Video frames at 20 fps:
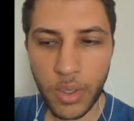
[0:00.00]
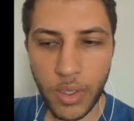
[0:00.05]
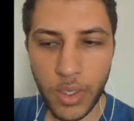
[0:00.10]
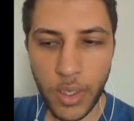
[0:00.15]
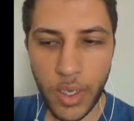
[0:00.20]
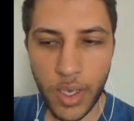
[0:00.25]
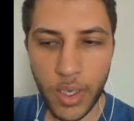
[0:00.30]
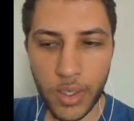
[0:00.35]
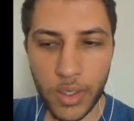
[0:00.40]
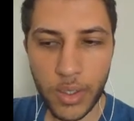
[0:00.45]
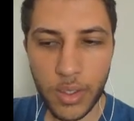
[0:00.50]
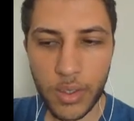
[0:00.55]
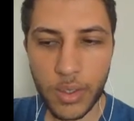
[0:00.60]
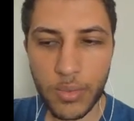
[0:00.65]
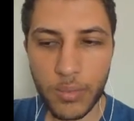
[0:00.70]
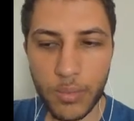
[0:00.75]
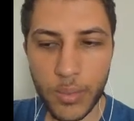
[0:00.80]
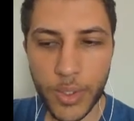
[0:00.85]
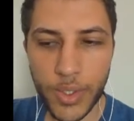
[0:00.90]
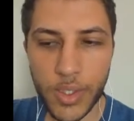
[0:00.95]
يانج
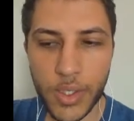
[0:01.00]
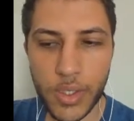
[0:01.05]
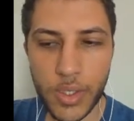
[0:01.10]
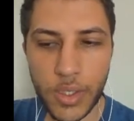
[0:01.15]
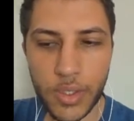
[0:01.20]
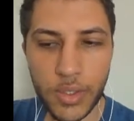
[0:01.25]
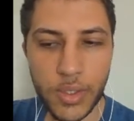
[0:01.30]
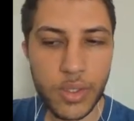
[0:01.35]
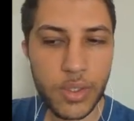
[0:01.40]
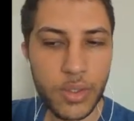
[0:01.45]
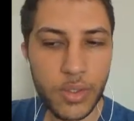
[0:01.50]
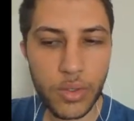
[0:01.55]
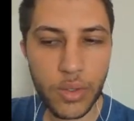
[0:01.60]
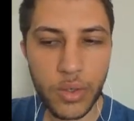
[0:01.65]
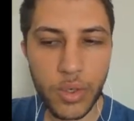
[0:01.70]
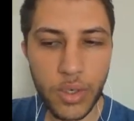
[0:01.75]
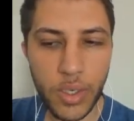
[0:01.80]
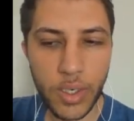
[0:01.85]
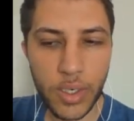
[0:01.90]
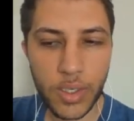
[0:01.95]
بريزيدنتس
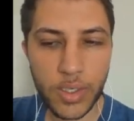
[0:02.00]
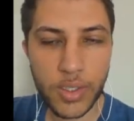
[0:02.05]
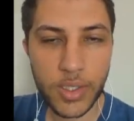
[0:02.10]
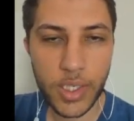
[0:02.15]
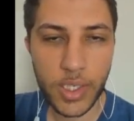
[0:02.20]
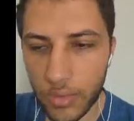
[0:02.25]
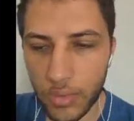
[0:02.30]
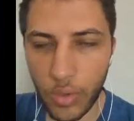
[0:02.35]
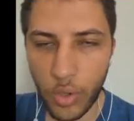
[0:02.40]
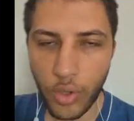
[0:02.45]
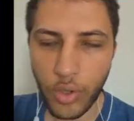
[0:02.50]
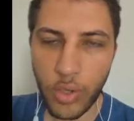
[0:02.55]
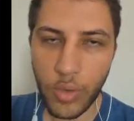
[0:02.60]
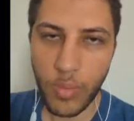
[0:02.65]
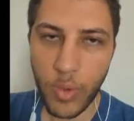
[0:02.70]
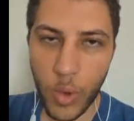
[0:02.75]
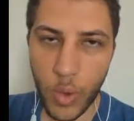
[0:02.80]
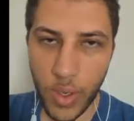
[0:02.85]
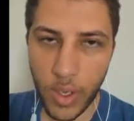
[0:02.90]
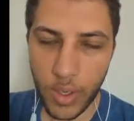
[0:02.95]
اورجانيزيشن عنده
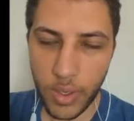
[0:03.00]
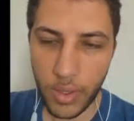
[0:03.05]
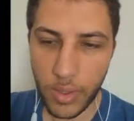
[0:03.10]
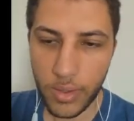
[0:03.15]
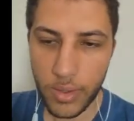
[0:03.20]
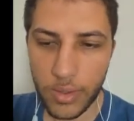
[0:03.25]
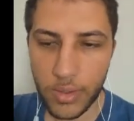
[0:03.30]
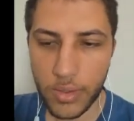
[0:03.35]
موقع